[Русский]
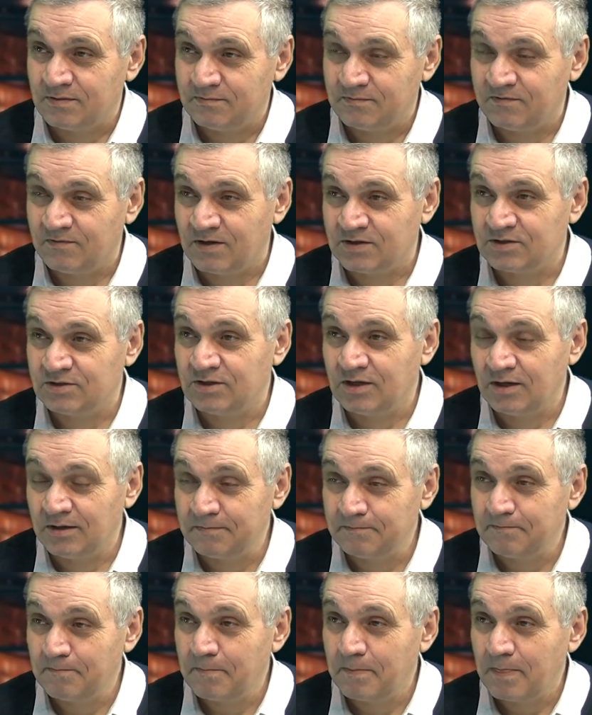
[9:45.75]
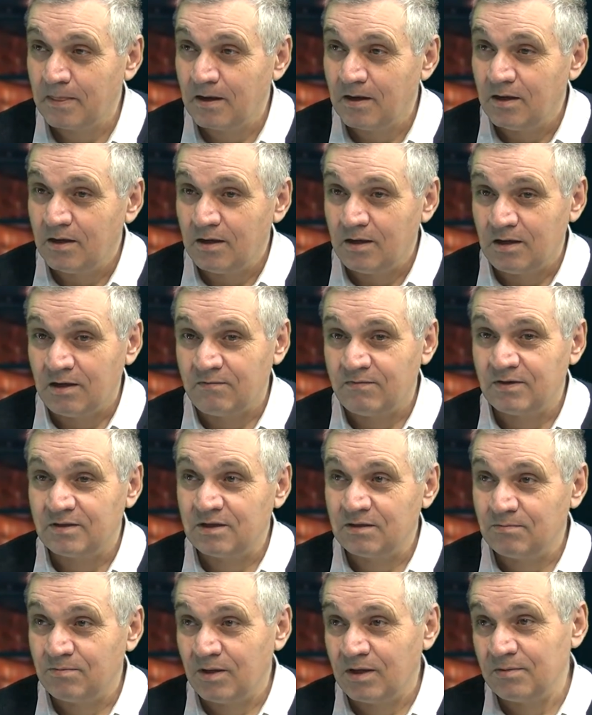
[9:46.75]
вождя. И в
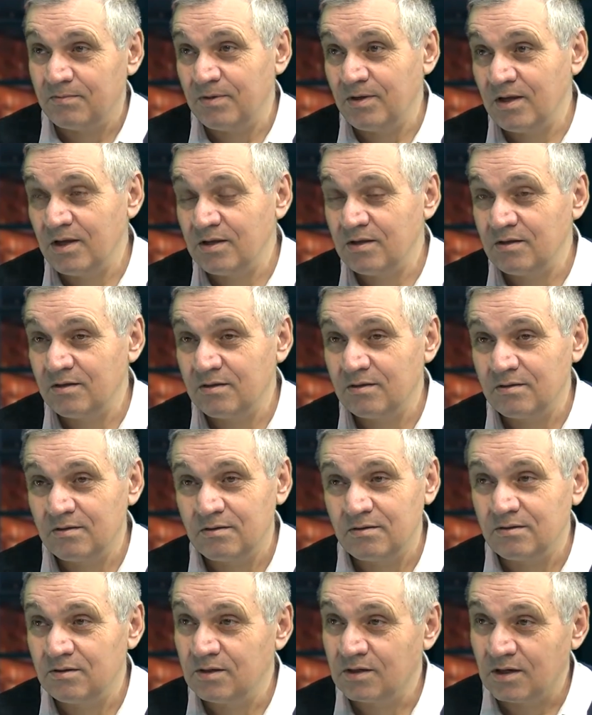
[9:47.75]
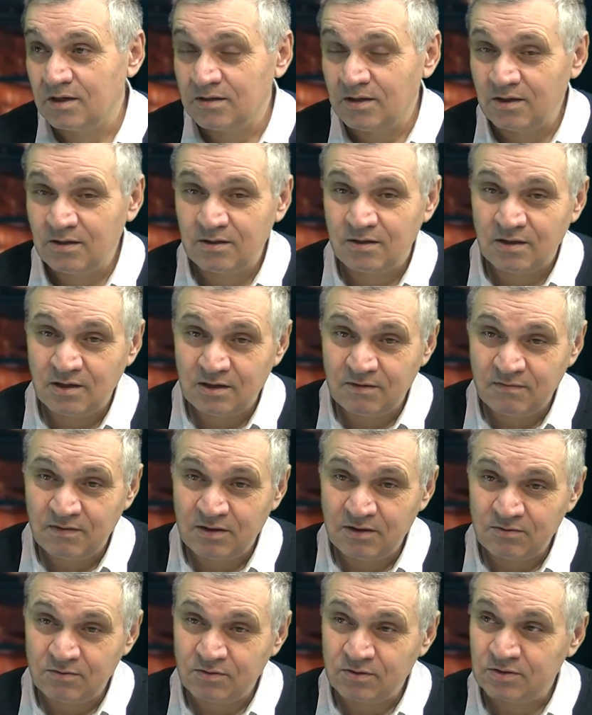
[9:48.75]
этой борьбе они никогда не
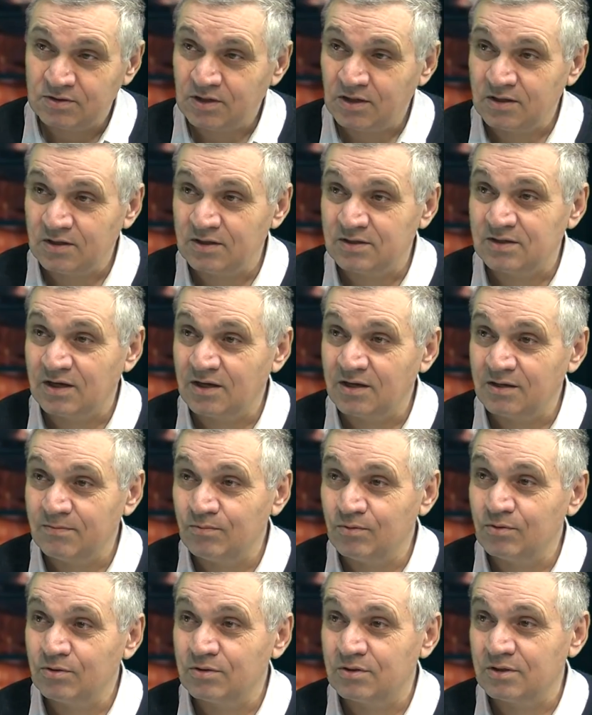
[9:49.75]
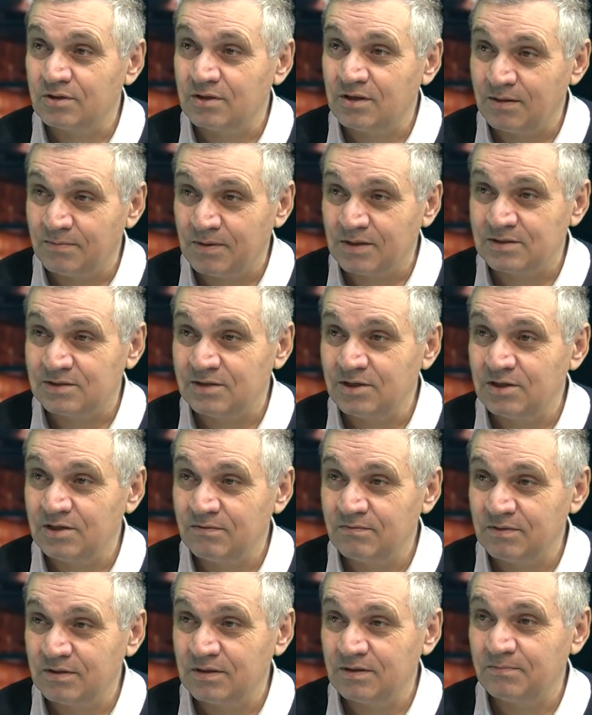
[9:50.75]
договариваются. Они скорее будут э, до
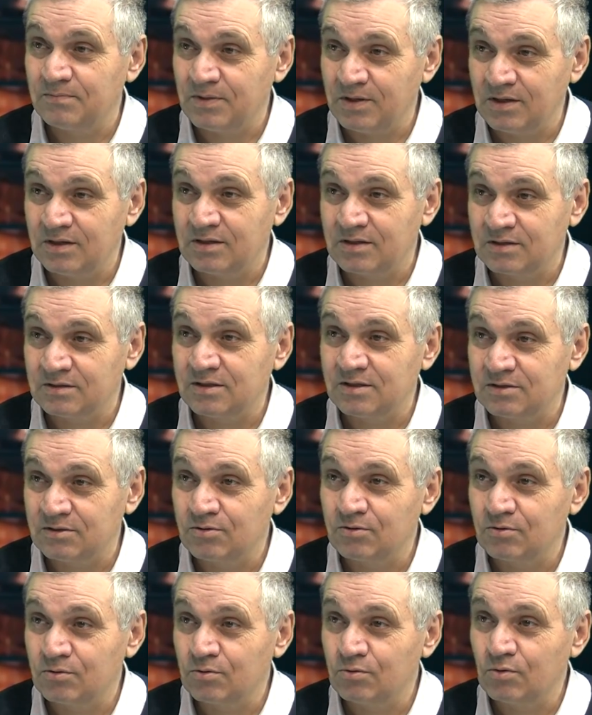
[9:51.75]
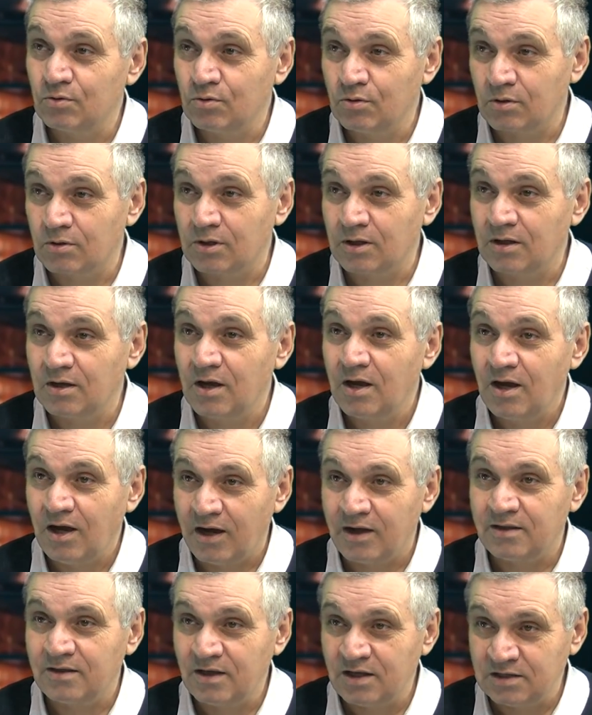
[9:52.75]
последнего перегрызать друг другу горло.
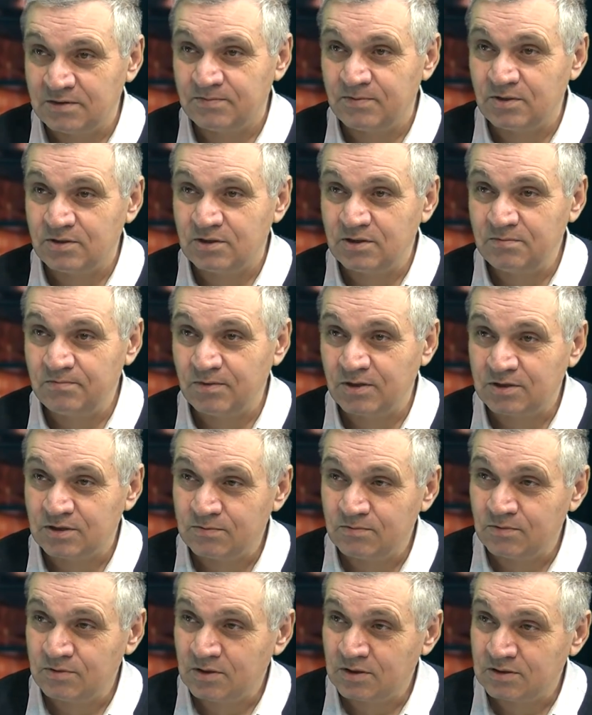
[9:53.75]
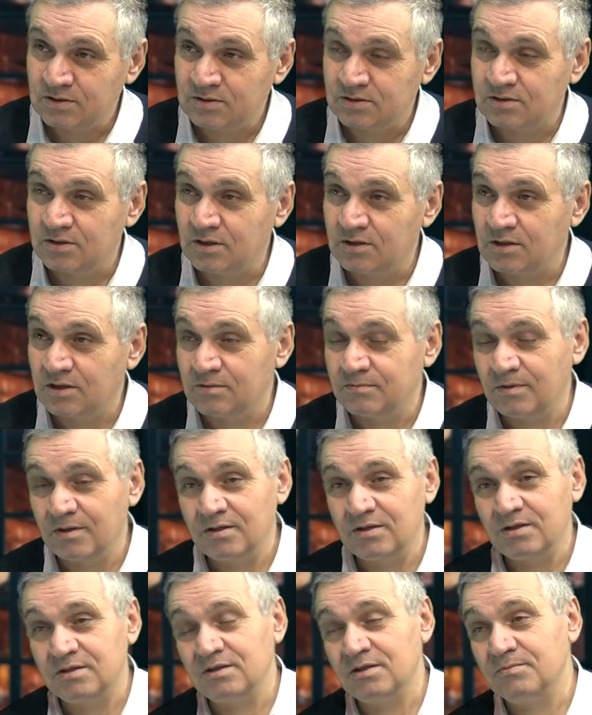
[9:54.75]
Одна из причин, почему нацистская
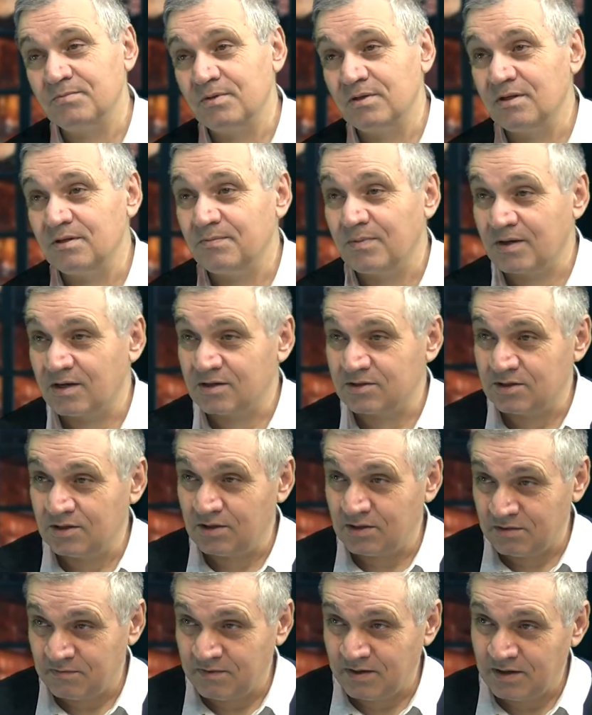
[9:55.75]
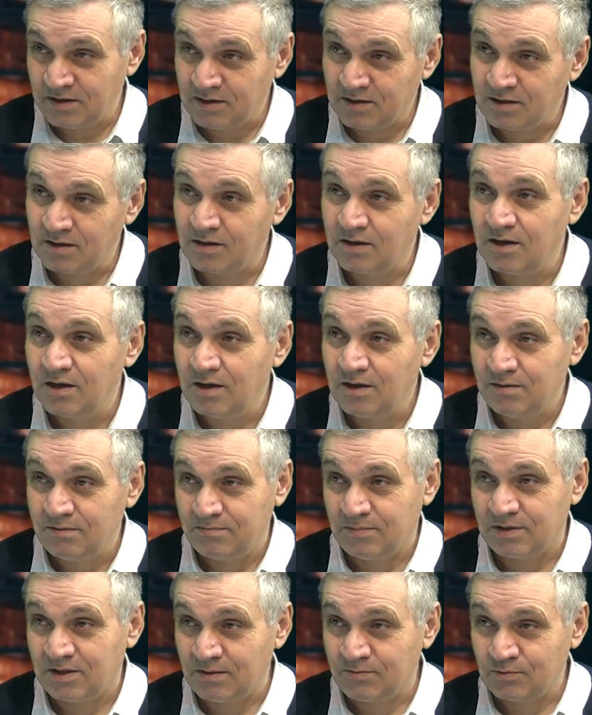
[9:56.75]
Германия терпела поражение военное.
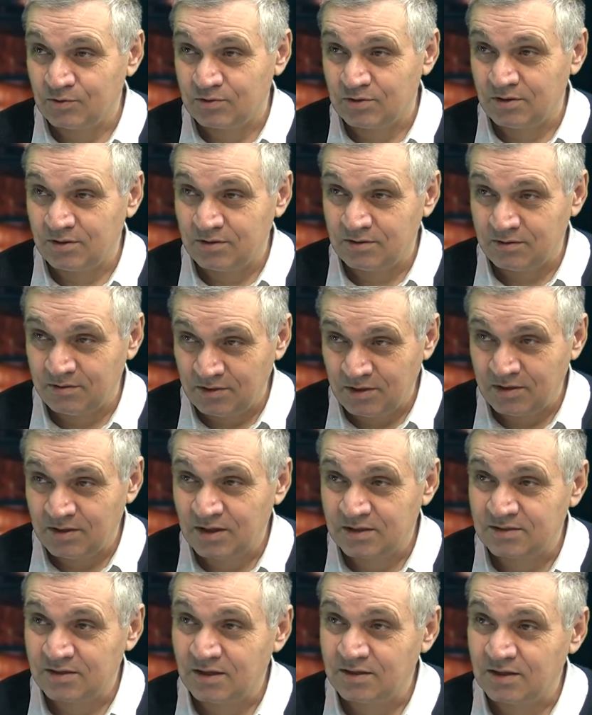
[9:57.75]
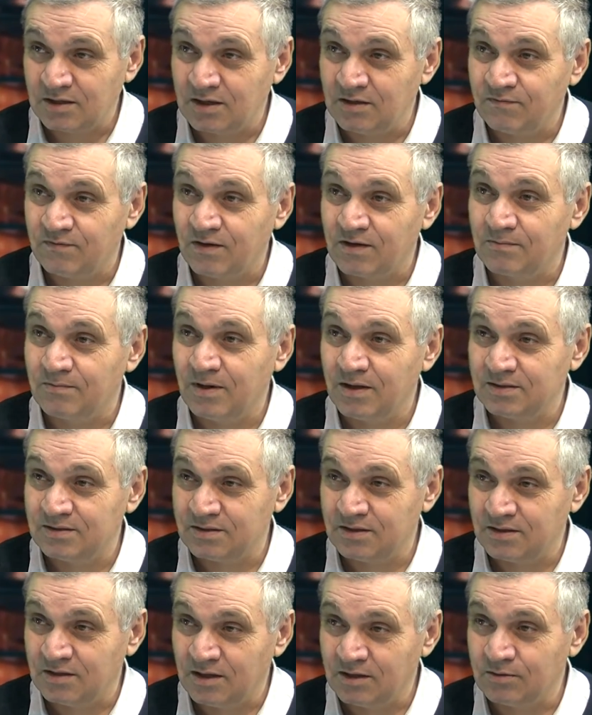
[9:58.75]
Потому что недостаток
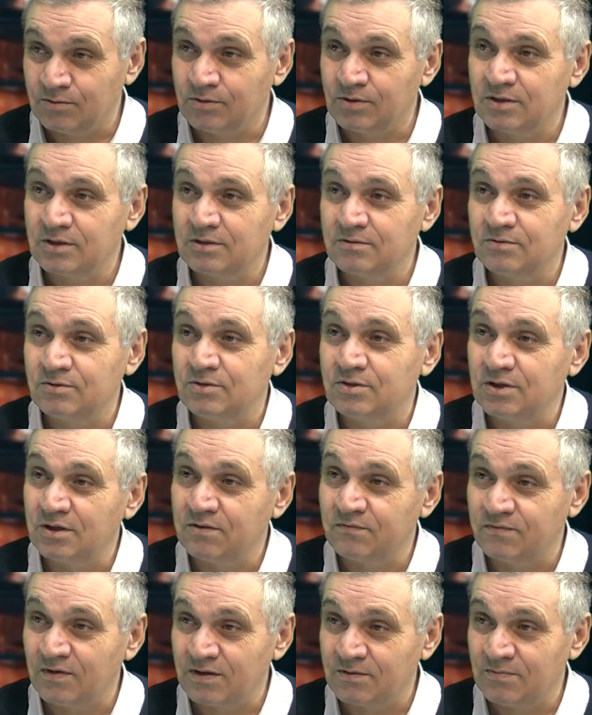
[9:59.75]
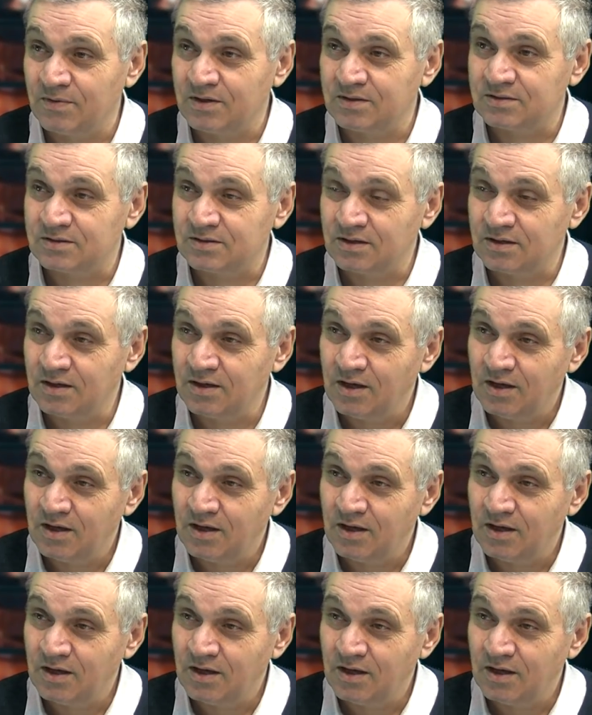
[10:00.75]
информации, конкурирующая информация,